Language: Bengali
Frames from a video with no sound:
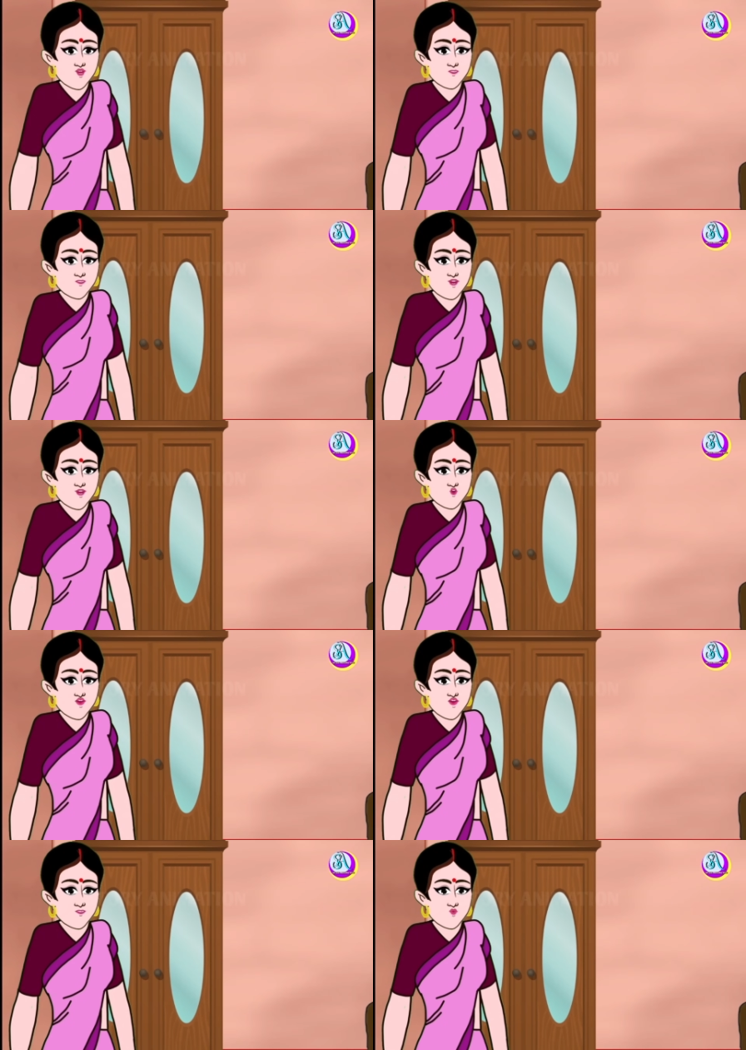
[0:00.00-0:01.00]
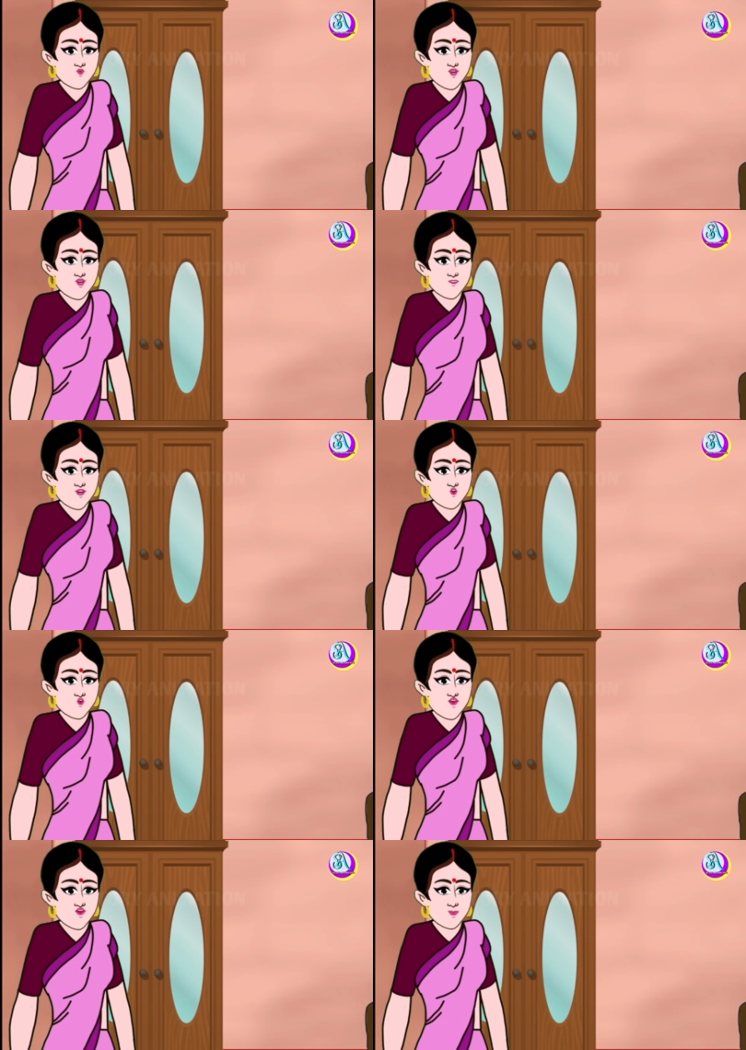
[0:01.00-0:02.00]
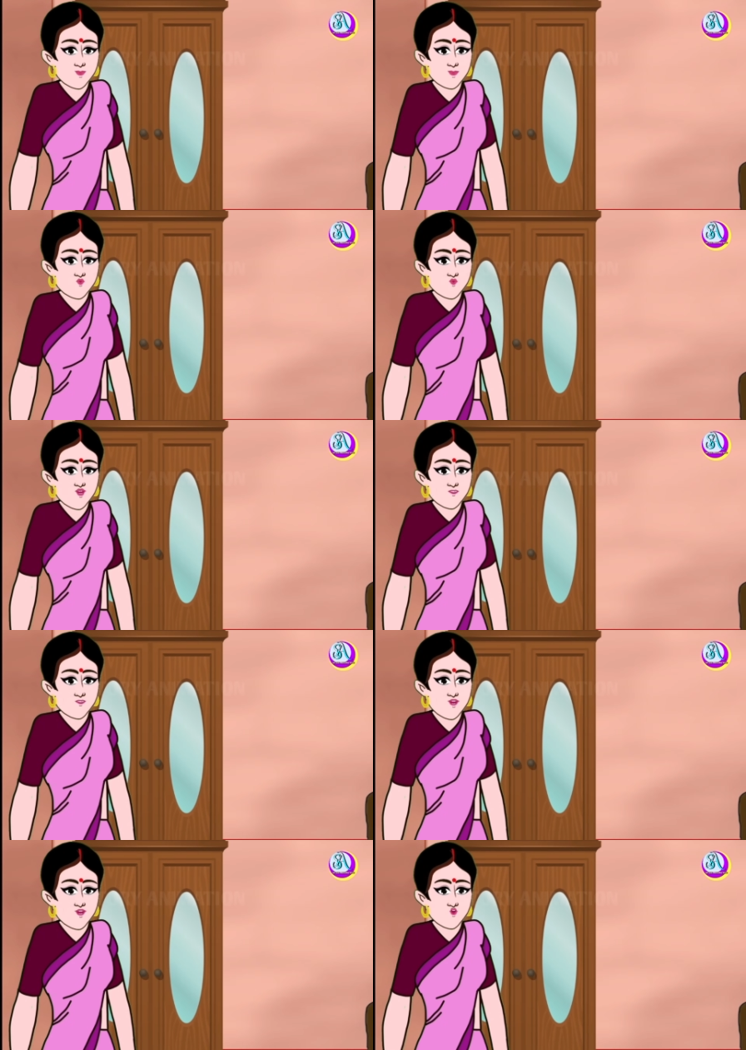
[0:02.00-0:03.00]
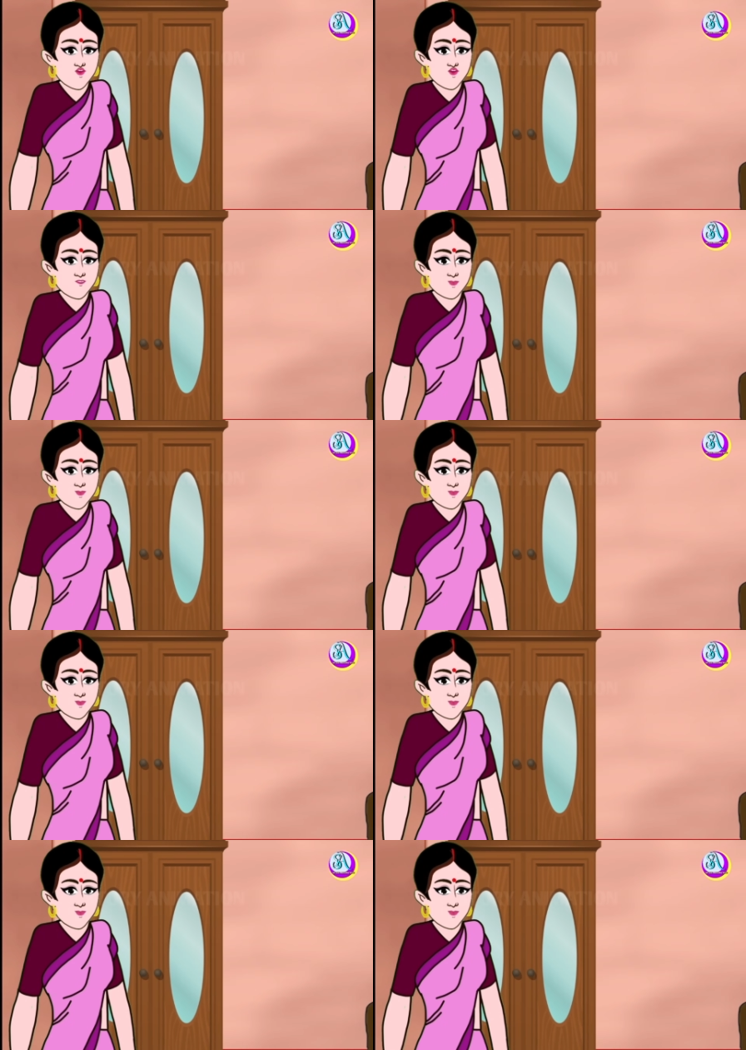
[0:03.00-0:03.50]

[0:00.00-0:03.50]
এ তুমি কার কলসি নিয়ে এসেছো আমাদের বাড়িতে